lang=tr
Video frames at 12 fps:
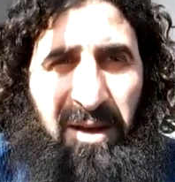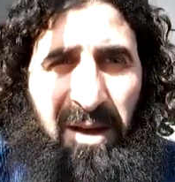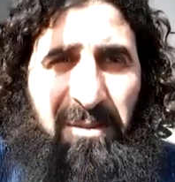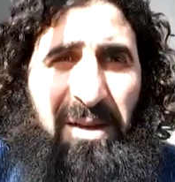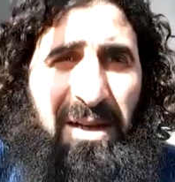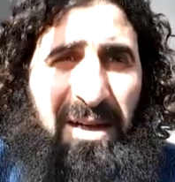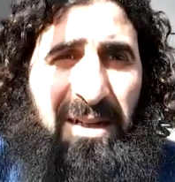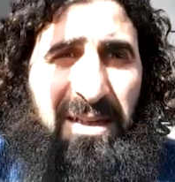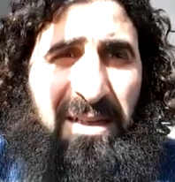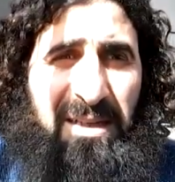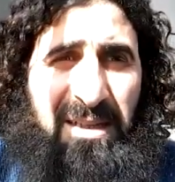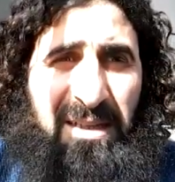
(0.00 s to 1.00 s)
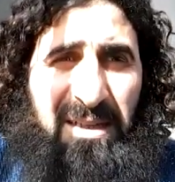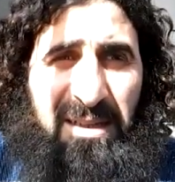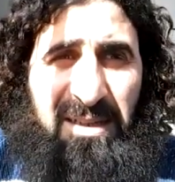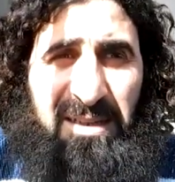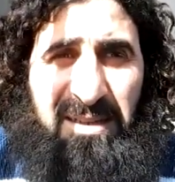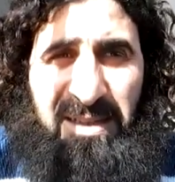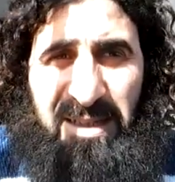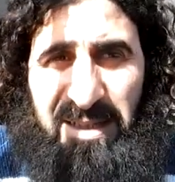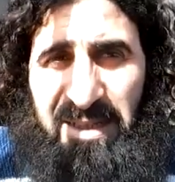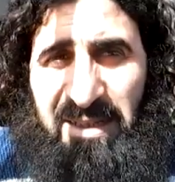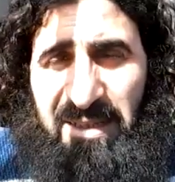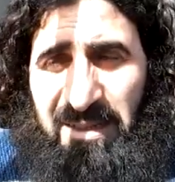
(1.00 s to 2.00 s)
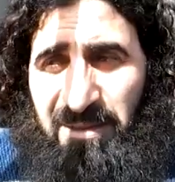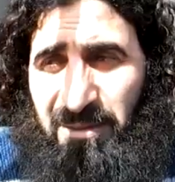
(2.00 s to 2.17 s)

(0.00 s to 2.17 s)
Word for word: Ama senin